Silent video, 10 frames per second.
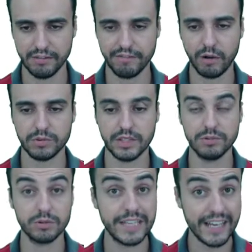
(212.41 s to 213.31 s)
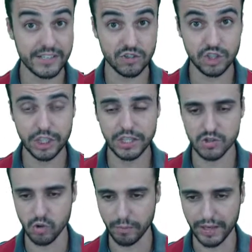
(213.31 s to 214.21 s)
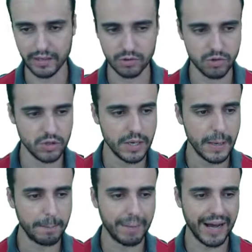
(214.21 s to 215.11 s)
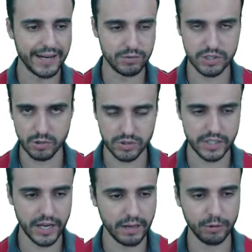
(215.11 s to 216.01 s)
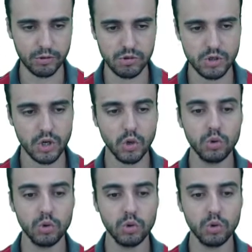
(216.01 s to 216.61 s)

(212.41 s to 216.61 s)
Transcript: faltando 10 dias ou menos para os seus términos,